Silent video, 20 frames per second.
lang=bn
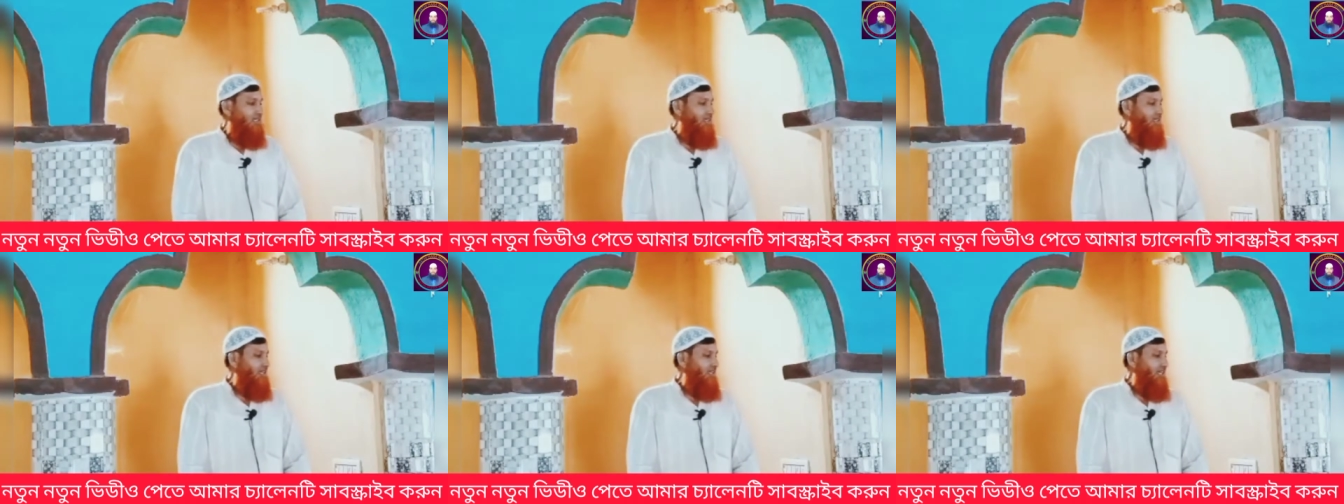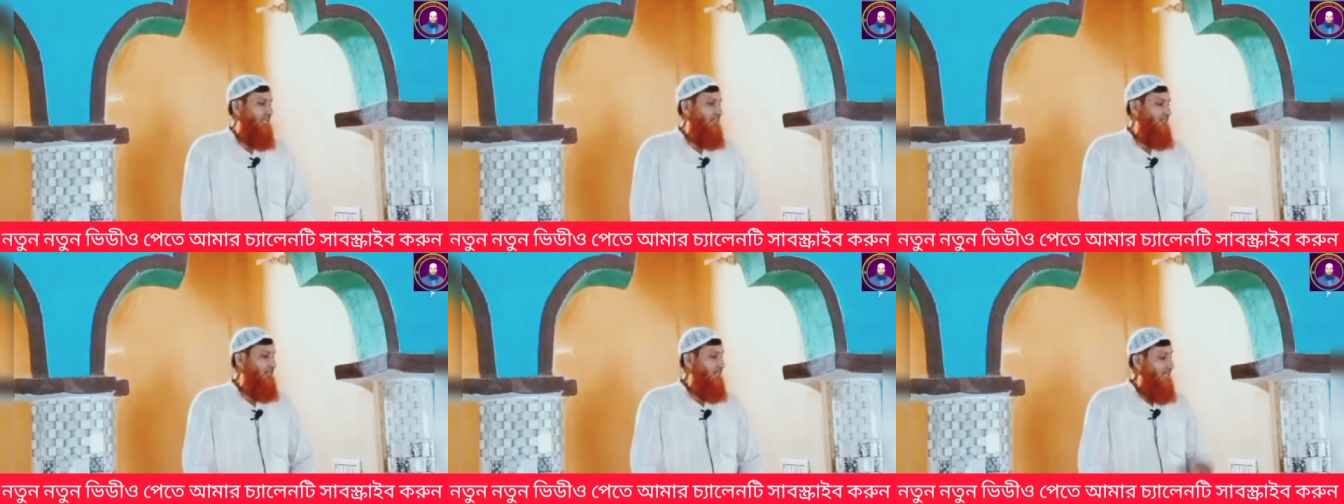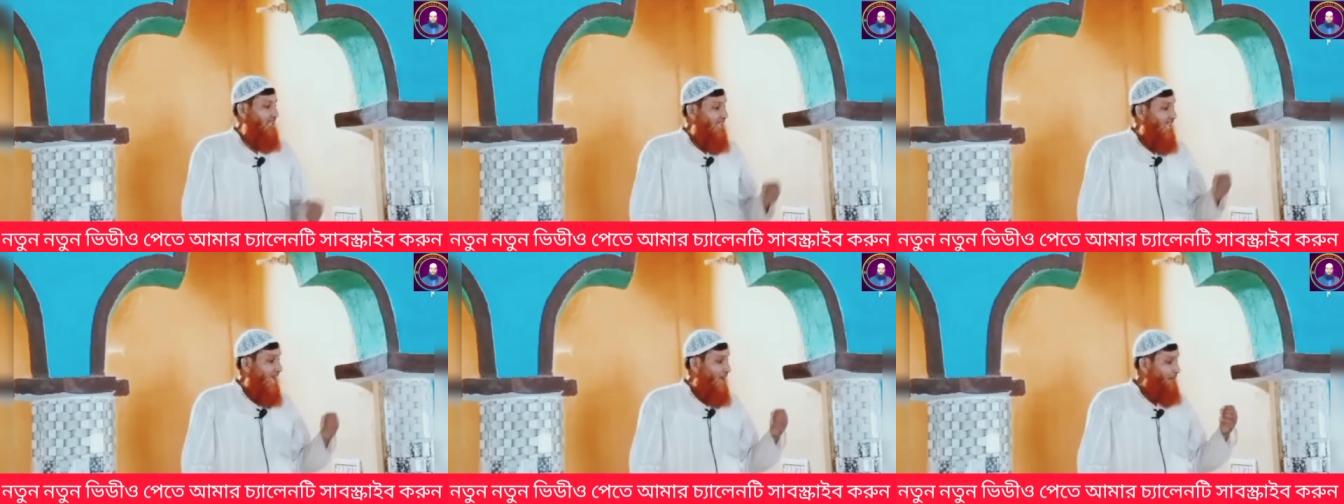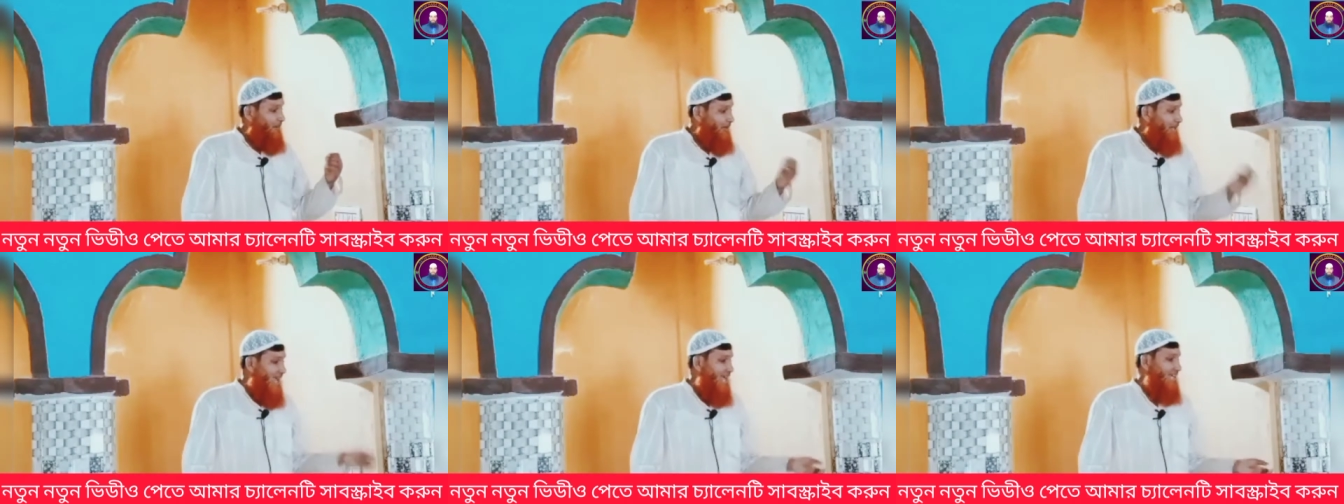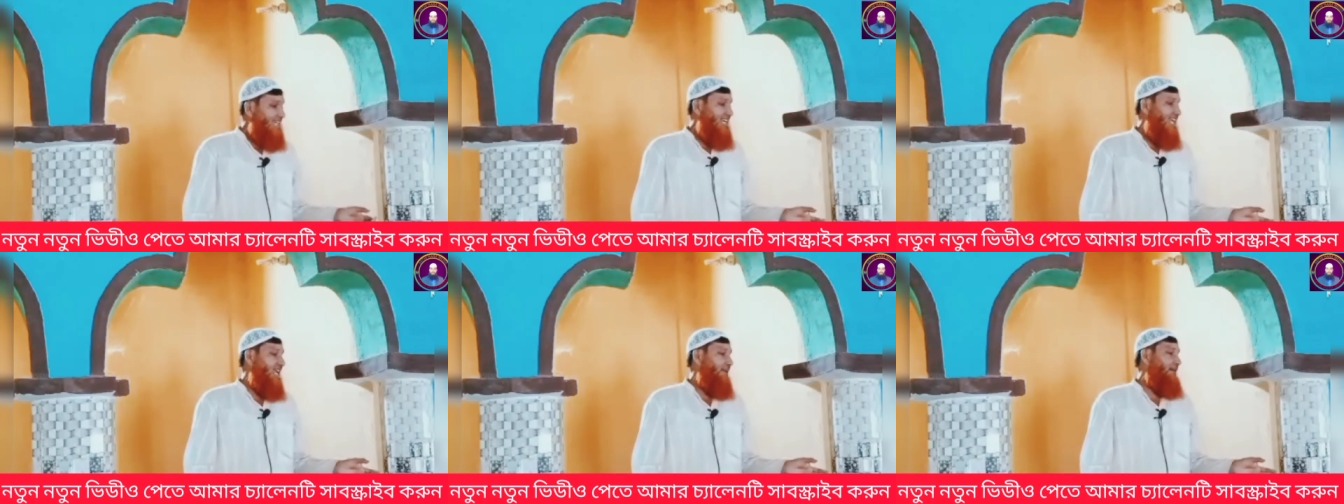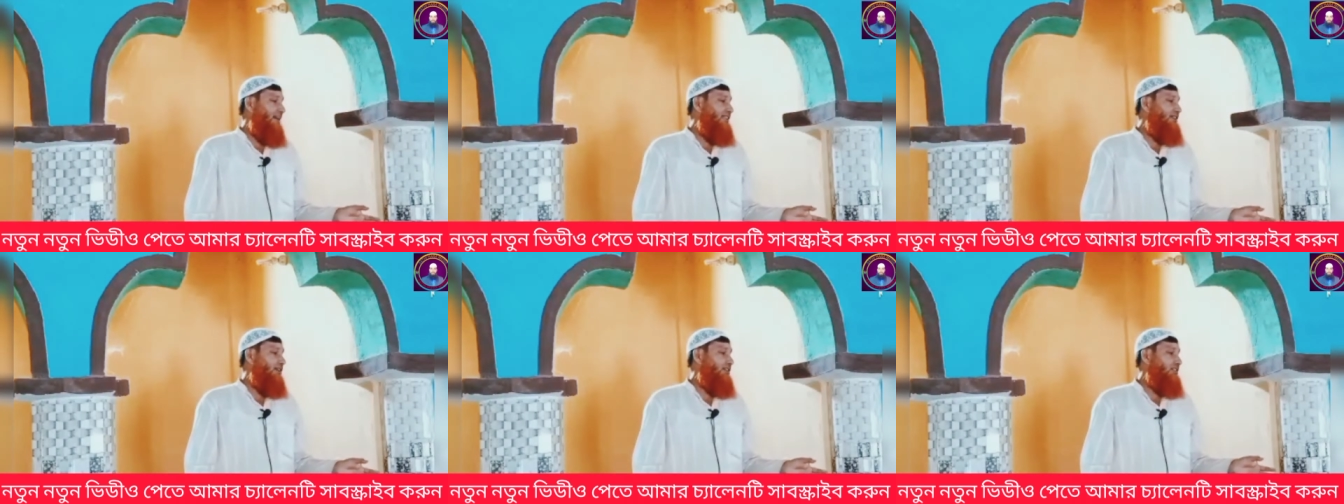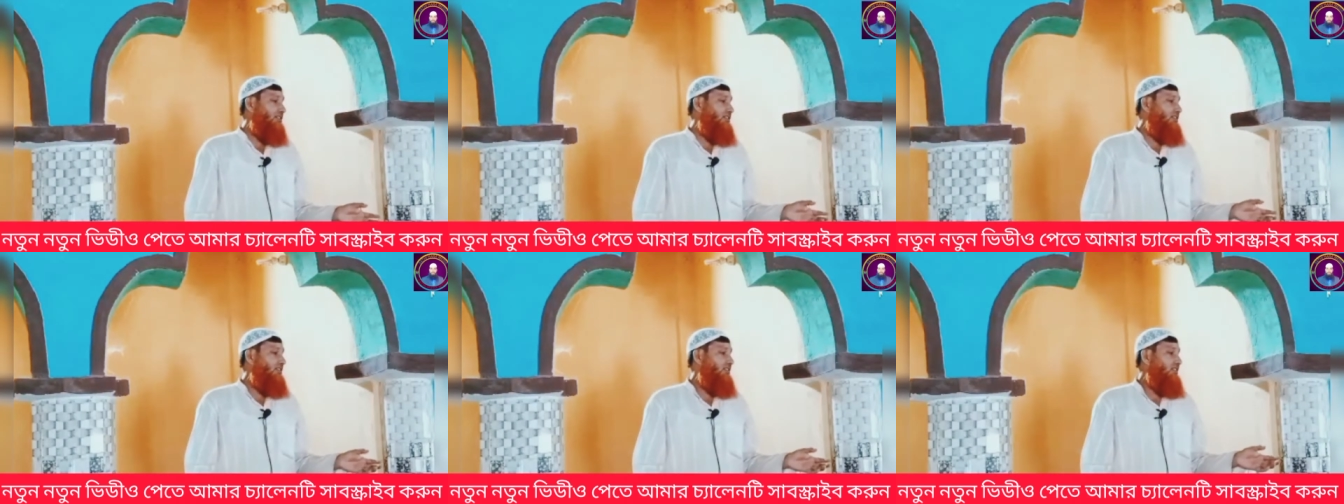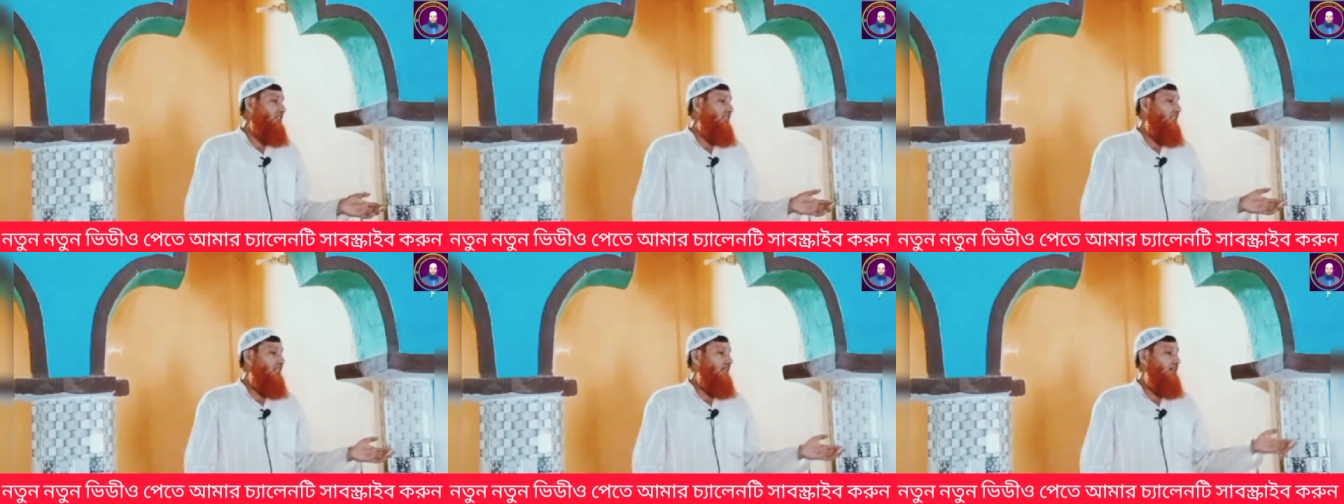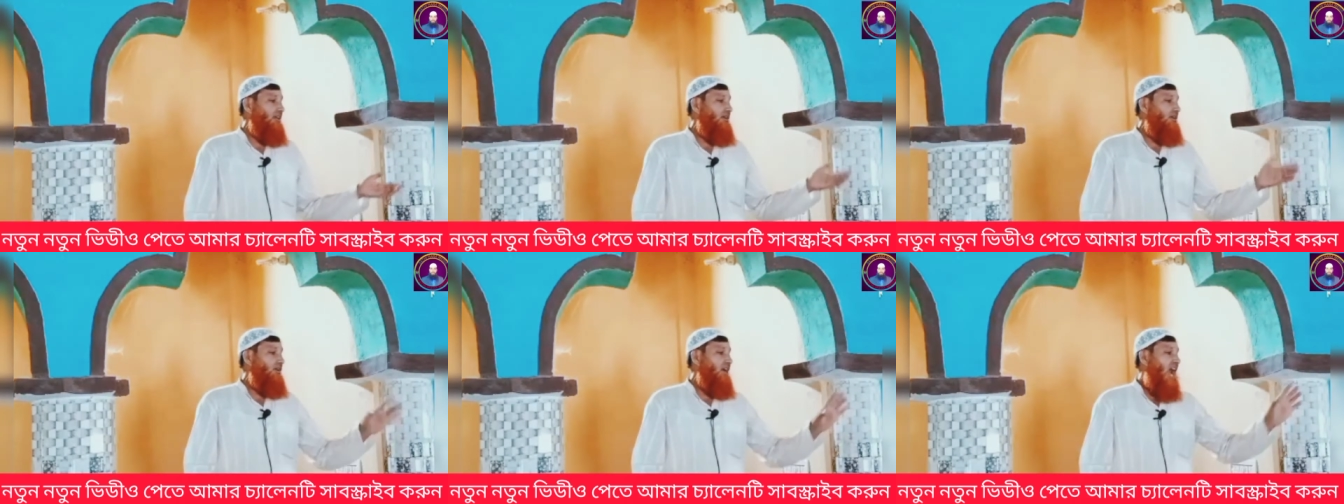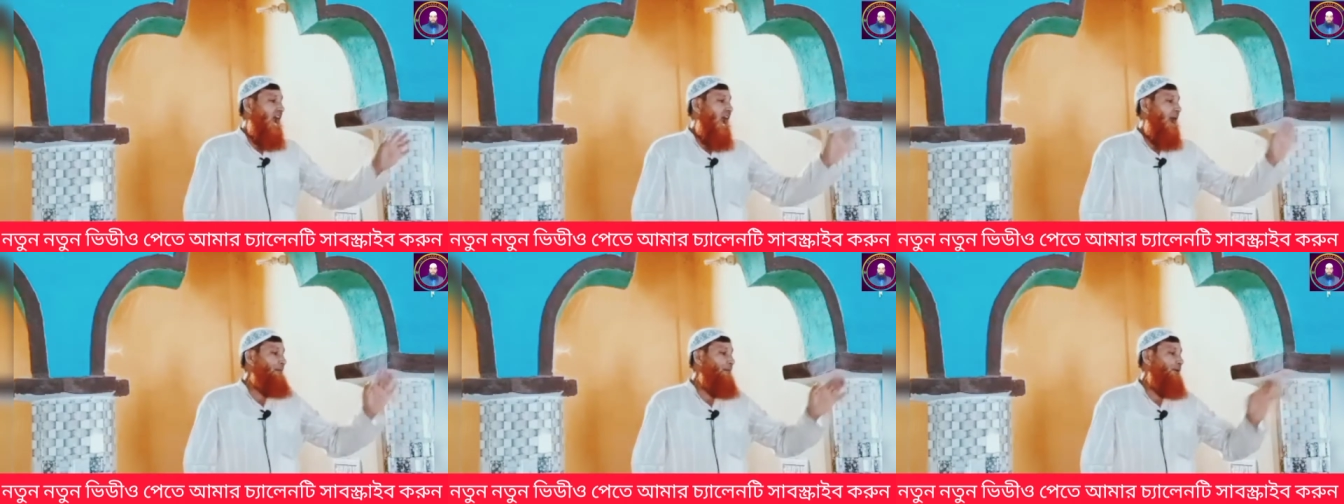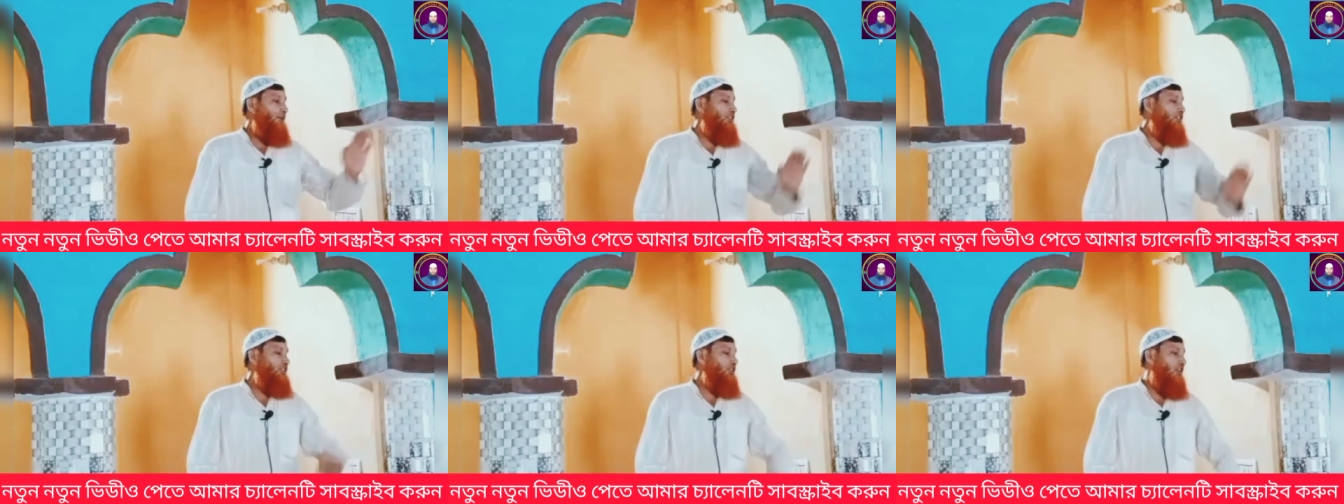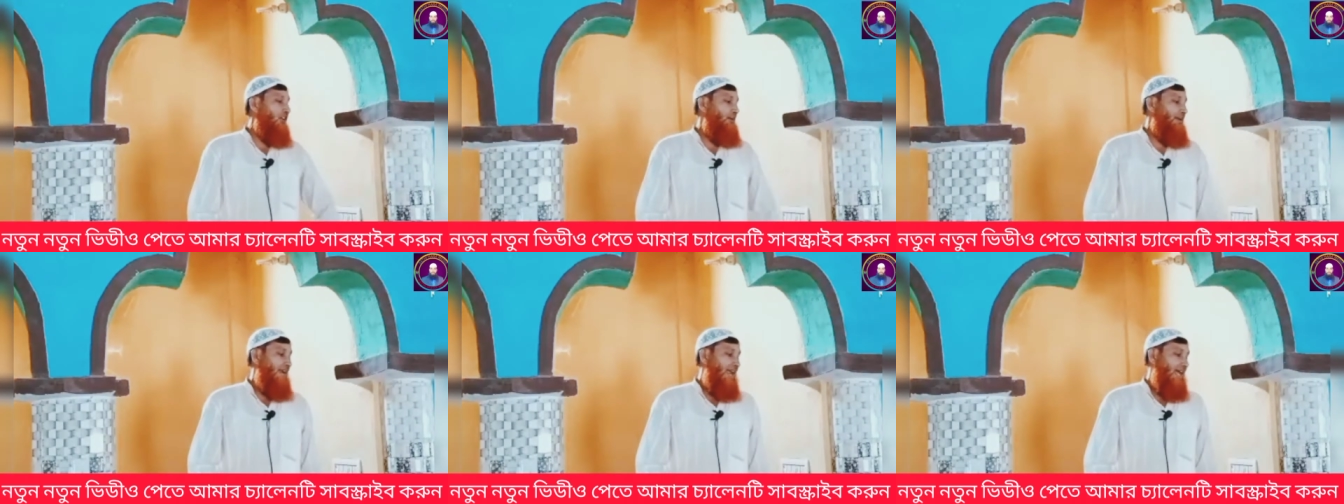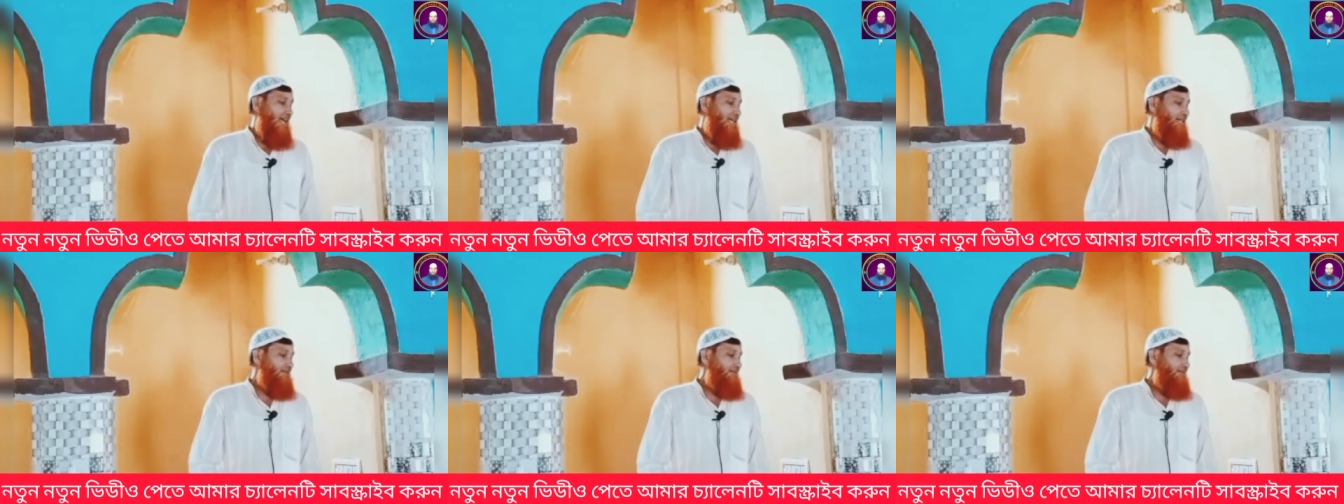কিন্তু এমন একটা এবাদত আপোষ চলবে না